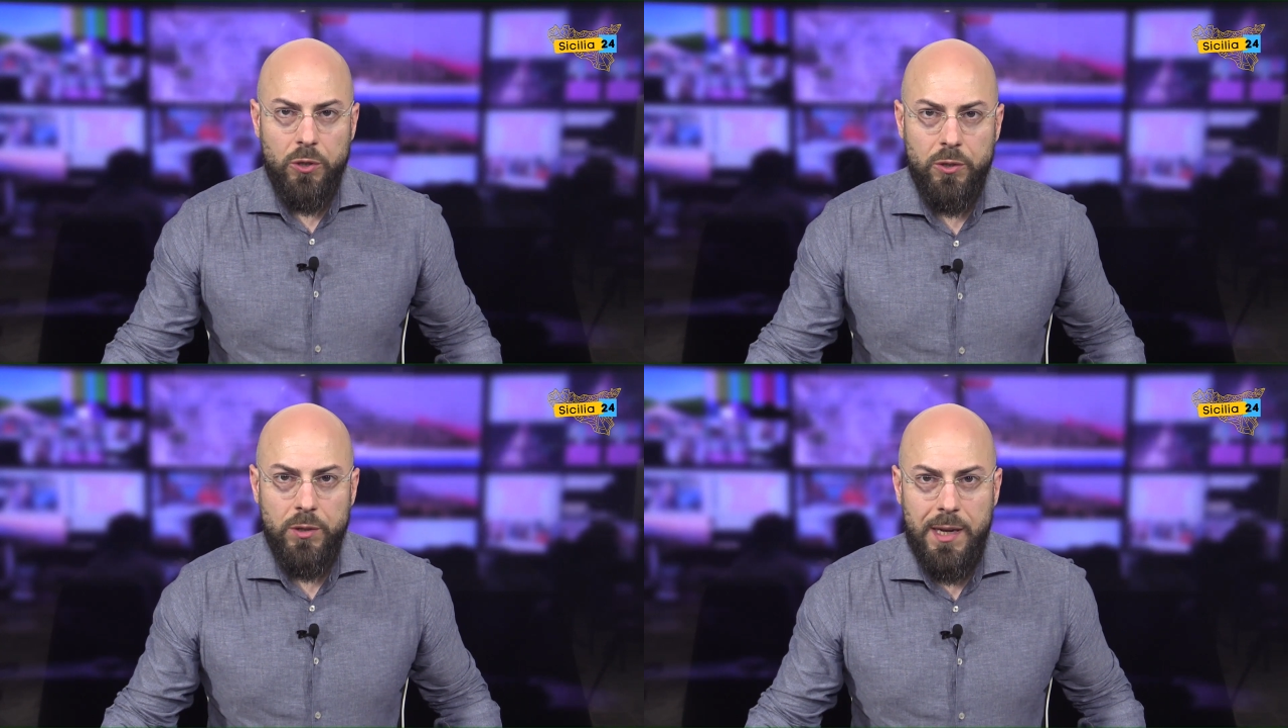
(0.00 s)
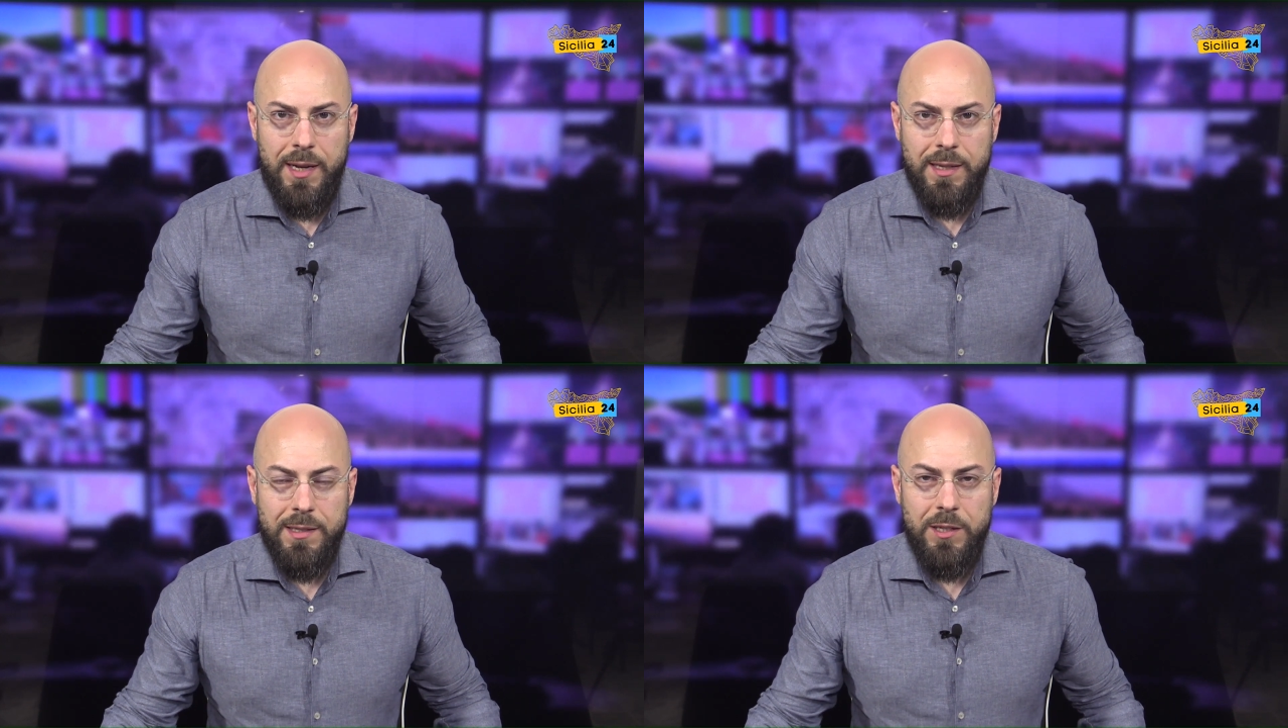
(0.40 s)
Buongiorno
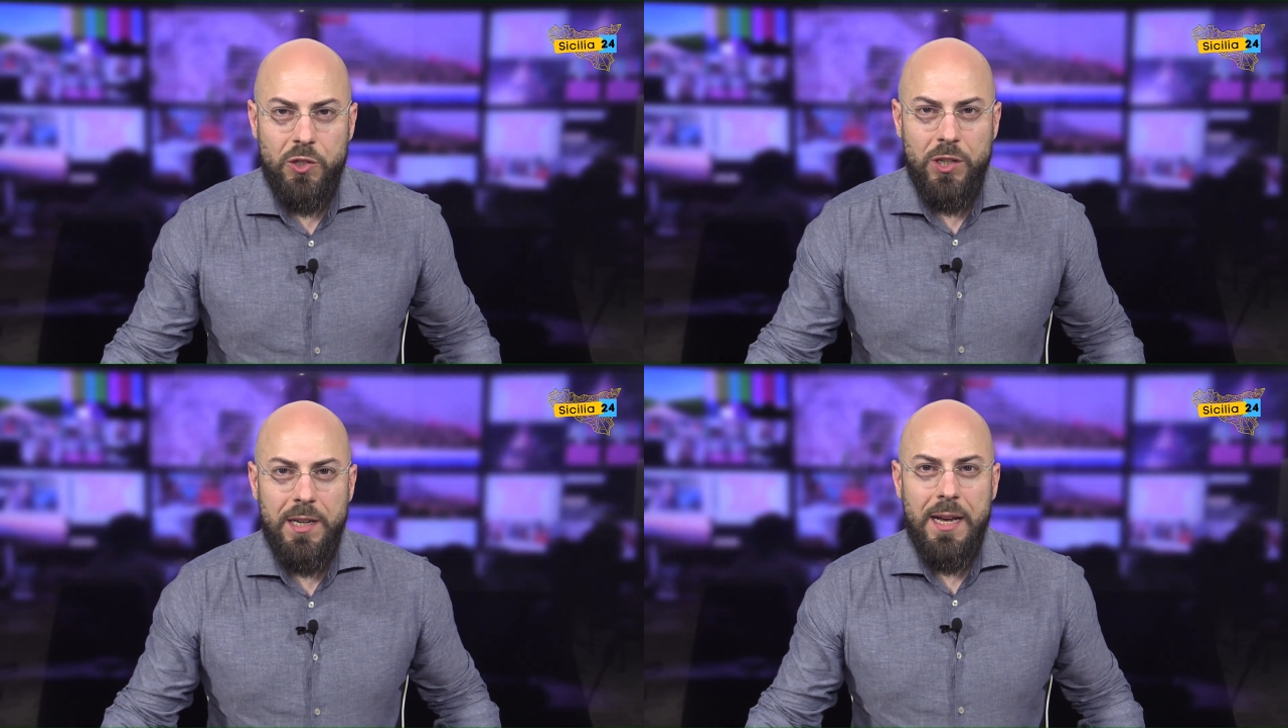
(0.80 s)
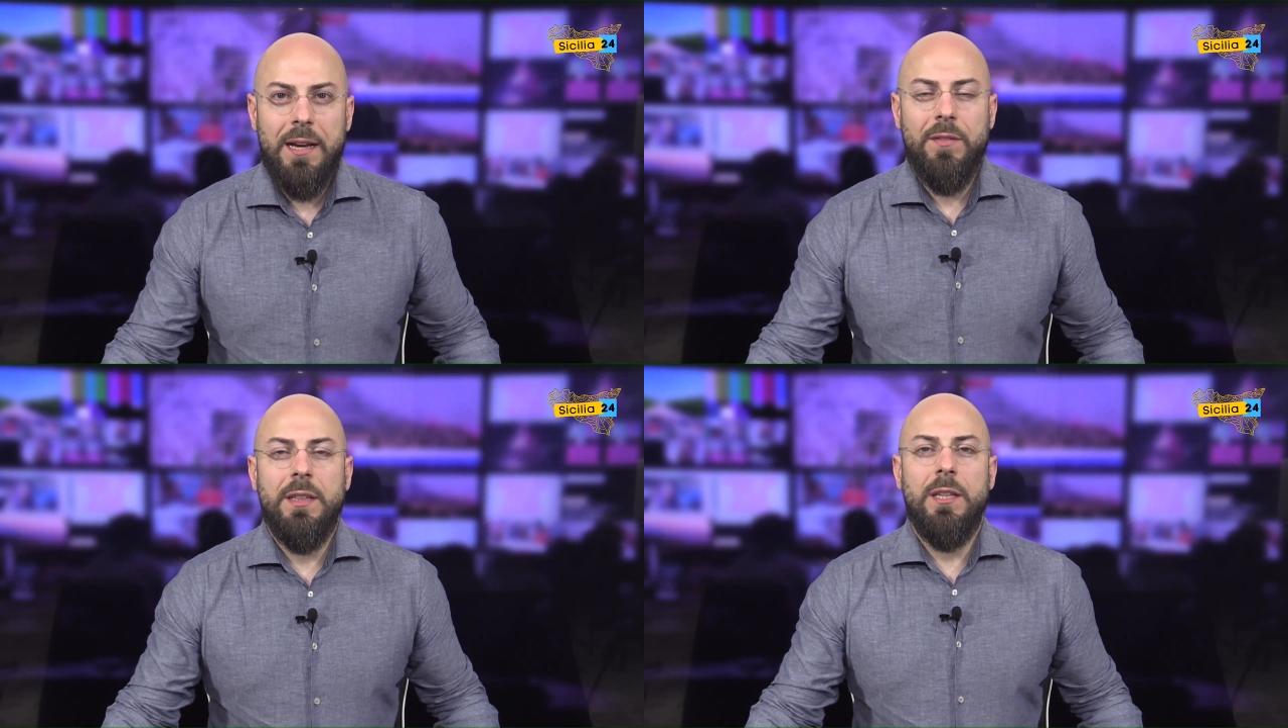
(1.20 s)
da
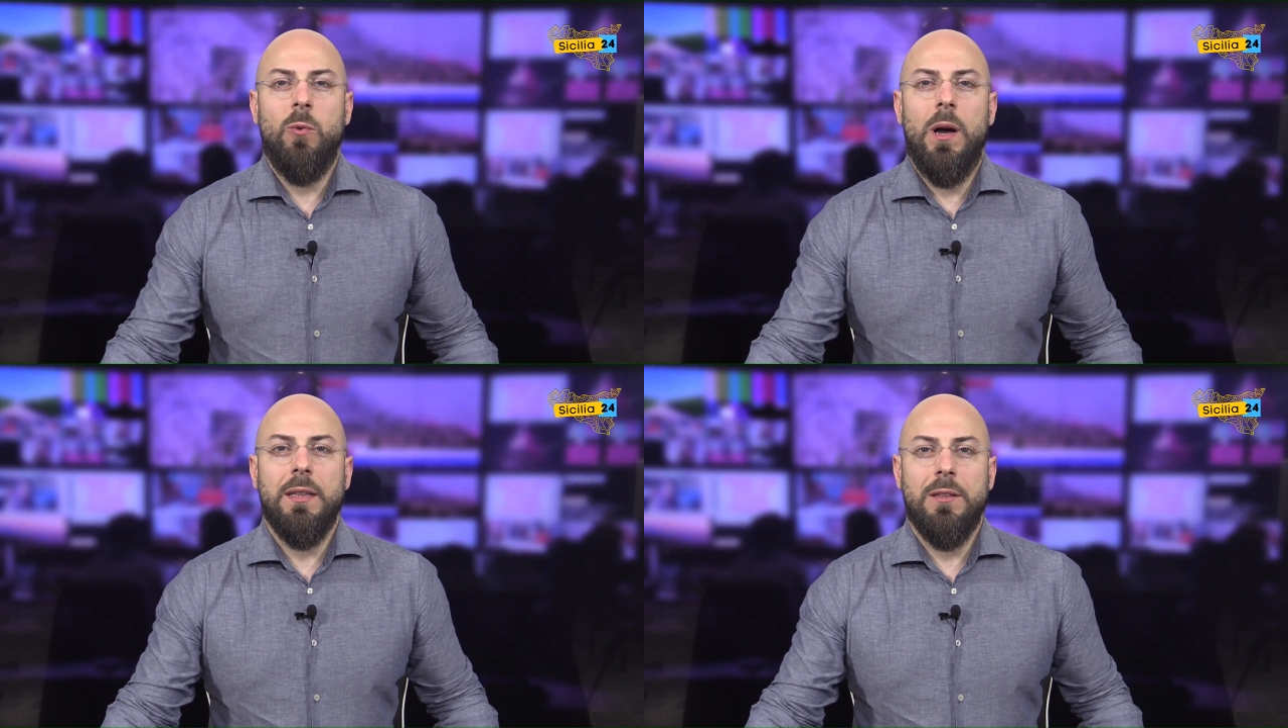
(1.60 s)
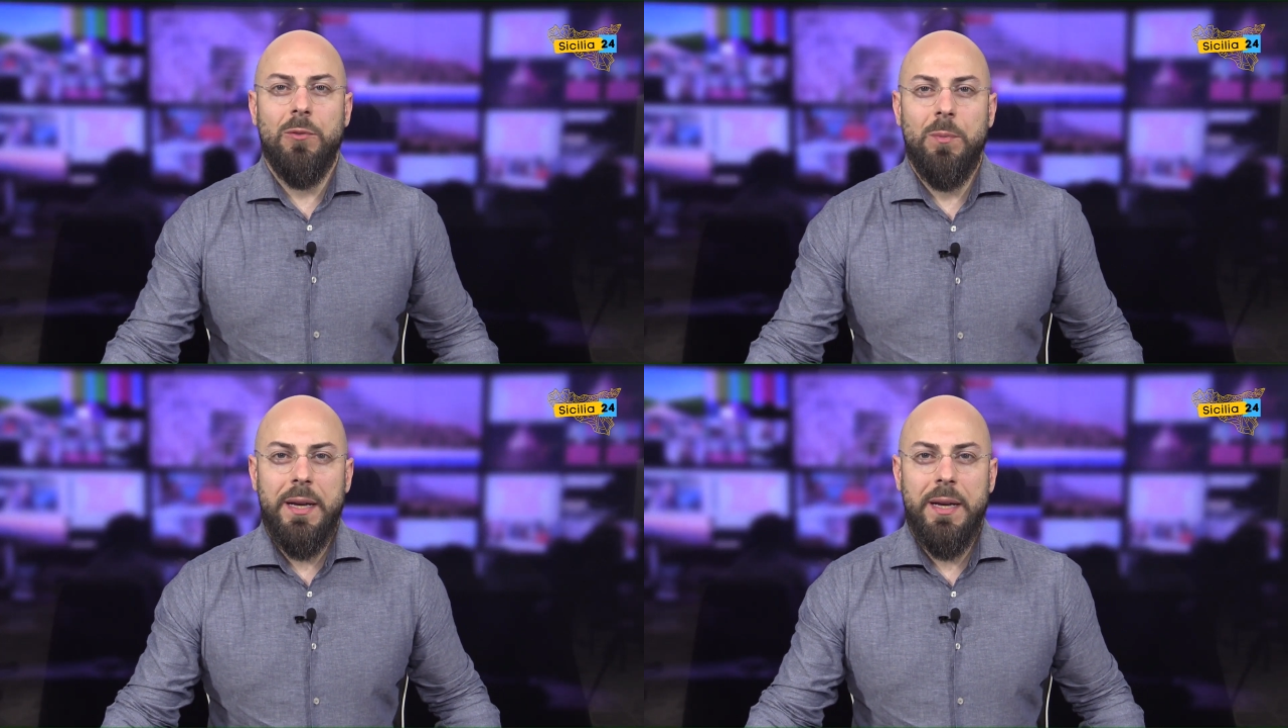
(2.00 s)
Sicilia 24,